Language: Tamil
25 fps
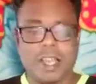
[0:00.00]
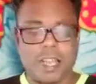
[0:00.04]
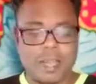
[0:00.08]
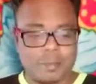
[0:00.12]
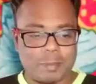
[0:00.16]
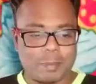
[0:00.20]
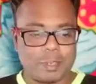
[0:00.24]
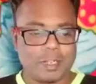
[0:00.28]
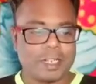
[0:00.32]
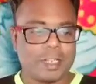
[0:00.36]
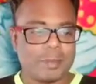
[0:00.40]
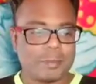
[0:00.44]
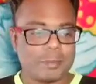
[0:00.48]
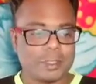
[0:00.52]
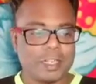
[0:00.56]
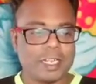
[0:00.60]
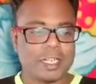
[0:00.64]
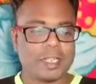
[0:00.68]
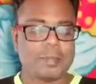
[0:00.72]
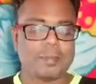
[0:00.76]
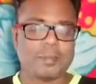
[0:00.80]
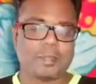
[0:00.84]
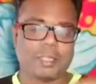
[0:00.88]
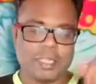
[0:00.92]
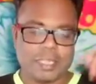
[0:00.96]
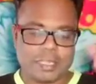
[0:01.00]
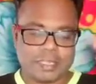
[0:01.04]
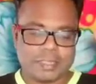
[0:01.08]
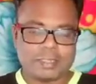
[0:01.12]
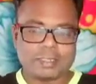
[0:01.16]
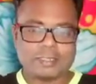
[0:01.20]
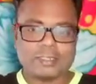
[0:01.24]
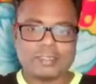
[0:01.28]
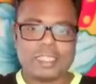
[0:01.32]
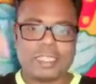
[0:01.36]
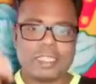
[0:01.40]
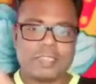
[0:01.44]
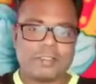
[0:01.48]
அப்புறம் நான் முன்னாடி போனேன்
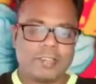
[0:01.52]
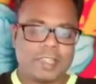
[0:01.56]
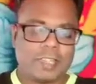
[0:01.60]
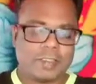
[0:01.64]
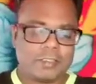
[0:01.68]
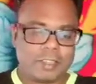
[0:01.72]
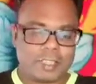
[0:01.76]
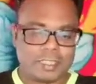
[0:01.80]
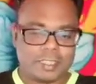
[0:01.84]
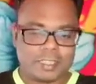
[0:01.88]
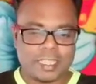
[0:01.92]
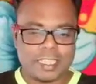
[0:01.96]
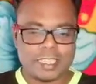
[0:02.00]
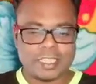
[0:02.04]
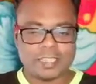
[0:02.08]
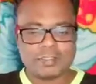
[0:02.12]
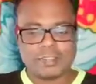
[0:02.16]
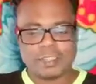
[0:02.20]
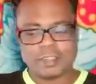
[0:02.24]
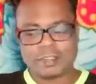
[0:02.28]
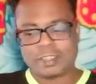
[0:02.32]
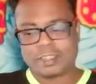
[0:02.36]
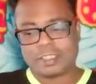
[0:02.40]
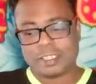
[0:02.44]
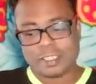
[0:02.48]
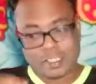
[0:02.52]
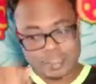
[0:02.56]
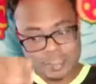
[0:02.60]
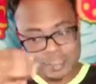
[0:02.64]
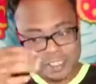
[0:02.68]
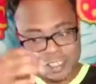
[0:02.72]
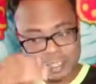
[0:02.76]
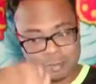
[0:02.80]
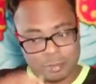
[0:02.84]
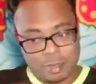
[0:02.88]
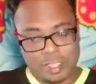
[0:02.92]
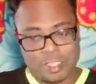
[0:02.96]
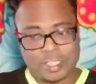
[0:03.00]
சரி வரவேற்றாங்க வரவேற்றானு
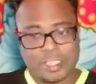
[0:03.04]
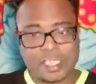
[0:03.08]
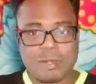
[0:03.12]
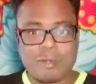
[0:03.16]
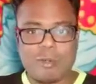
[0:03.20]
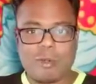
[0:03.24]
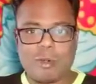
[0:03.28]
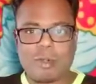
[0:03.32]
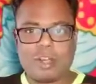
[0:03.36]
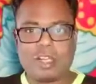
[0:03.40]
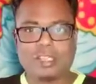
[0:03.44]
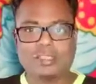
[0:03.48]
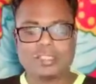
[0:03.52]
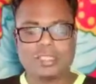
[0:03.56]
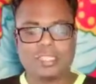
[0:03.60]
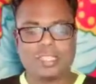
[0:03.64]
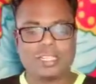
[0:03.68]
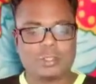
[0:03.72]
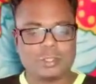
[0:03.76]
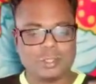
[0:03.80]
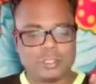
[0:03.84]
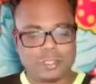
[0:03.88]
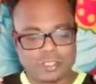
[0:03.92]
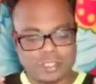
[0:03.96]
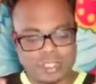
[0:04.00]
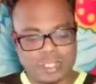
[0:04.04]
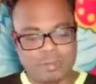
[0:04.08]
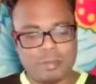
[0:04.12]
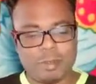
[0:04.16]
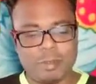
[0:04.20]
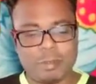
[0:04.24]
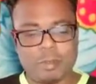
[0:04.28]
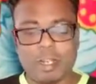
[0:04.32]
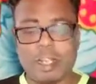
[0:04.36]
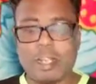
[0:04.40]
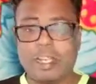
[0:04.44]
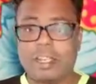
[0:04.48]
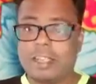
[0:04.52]
சரி நம்ம அங்கேயே போய் உட்காந்துடலான்னு சொல்லி திரும்பி
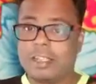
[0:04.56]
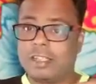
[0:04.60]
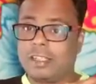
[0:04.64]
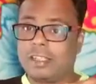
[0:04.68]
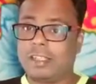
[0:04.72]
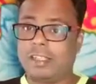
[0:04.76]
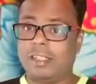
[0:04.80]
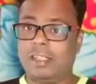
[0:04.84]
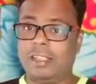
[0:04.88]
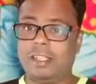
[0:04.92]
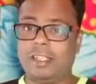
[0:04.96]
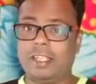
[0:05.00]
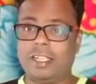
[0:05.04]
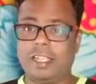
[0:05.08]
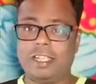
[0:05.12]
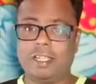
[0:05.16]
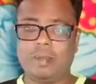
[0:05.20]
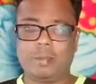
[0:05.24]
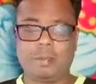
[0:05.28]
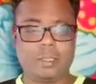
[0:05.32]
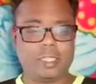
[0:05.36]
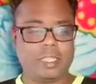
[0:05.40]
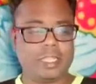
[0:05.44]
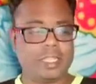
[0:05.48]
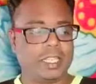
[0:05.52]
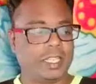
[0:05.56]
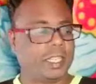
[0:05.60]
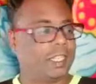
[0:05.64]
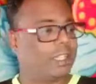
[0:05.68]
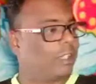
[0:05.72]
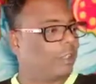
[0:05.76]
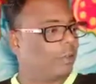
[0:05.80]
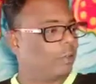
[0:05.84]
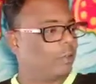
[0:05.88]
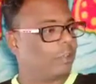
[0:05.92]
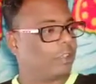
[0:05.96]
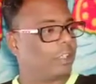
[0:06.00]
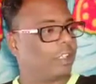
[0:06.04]
போனால் இல்லை இல்லை எங்கே போகிறீங்க
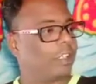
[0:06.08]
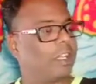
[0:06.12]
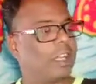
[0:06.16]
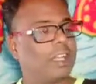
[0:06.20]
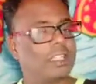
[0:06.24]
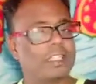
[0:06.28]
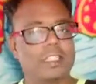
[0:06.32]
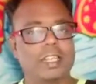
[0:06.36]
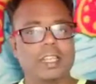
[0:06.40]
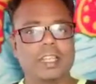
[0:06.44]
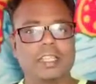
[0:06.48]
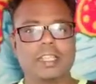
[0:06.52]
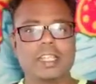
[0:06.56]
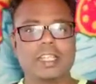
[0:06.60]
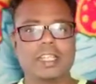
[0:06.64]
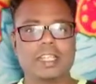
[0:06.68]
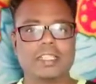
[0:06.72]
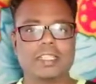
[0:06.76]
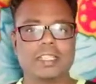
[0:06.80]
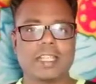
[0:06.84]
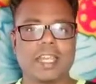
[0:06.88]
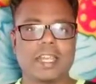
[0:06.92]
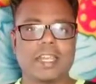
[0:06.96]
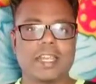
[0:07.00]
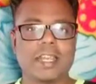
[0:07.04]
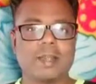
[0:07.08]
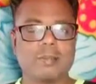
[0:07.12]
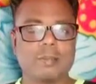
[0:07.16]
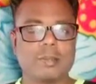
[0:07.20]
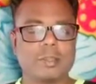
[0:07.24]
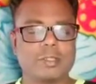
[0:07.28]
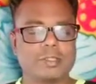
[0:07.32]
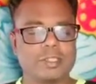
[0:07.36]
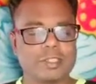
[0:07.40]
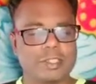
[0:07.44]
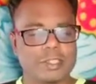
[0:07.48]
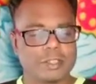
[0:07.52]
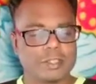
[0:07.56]
உங்களுக்காக தான் நாங்கள் எங்கள் சேர்லாம்
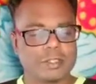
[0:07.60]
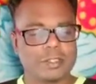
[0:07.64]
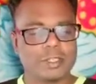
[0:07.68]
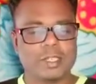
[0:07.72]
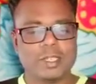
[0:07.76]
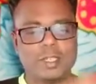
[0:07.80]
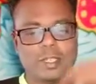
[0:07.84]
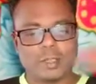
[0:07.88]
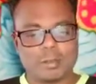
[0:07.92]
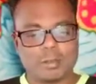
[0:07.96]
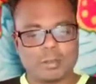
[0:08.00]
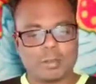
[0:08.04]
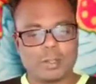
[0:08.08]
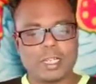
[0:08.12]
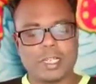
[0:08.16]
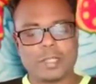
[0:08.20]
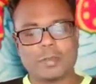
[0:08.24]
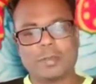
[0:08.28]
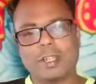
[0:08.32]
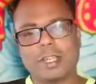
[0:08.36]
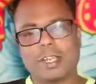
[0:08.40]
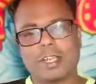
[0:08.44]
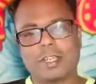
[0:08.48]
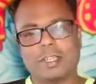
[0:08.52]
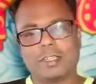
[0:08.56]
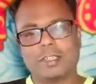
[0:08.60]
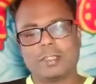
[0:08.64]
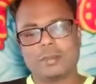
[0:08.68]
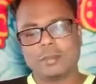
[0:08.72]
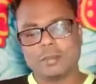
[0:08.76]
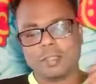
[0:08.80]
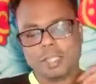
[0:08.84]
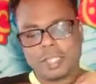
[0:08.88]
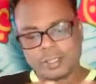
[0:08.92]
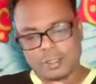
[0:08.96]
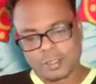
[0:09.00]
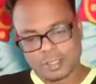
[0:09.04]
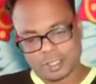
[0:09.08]
போட்டு வச்சுருக்கோம் முன்னாடி உட்காருங்கன்னு
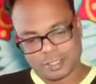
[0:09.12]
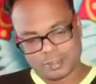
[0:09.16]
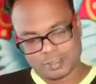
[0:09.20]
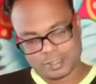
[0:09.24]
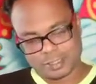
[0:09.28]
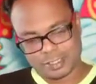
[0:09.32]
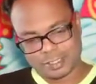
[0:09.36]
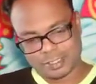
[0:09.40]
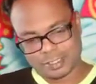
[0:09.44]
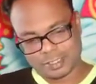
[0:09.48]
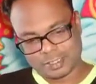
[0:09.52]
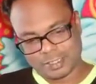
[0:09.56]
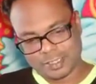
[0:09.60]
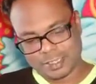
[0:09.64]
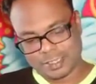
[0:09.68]
முன்னாடி உட்கார வச்சுட்டாங்க